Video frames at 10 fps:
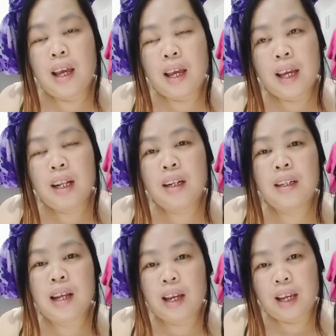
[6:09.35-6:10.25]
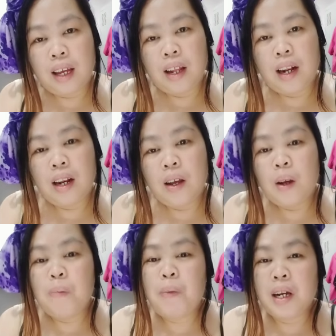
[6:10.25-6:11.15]
L na L
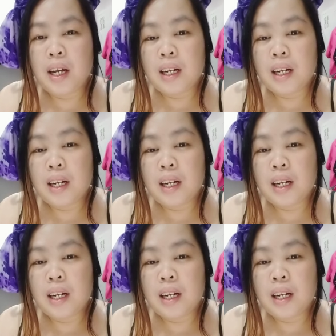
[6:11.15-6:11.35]
pag ang